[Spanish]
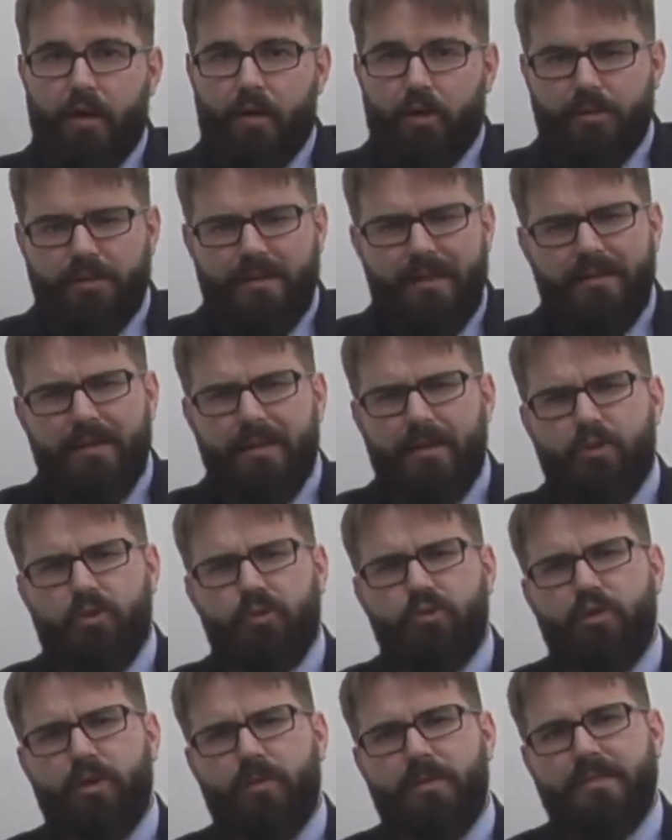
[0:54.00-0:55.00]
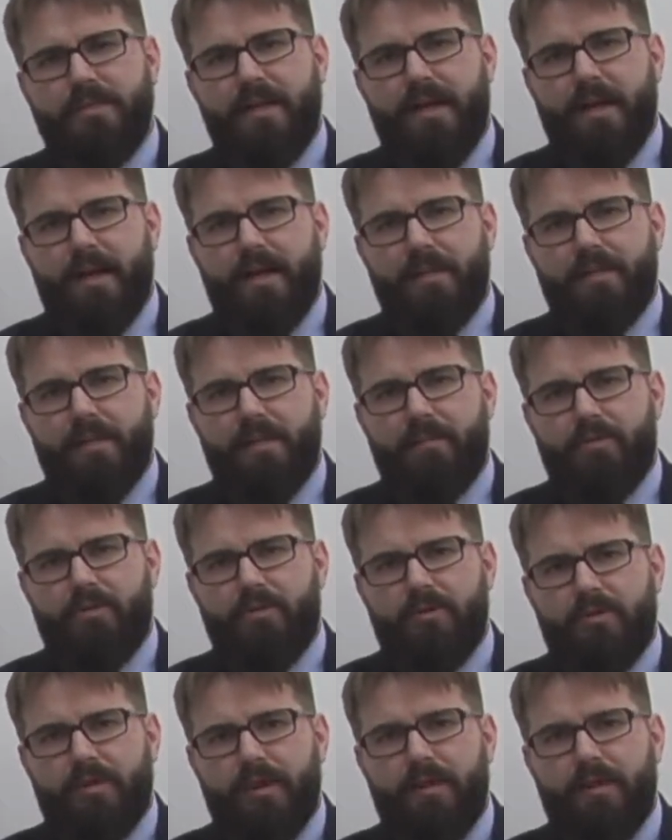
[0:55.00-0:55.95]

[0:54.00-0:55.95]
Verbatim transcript: No obstante, no todo iba a ser negativo.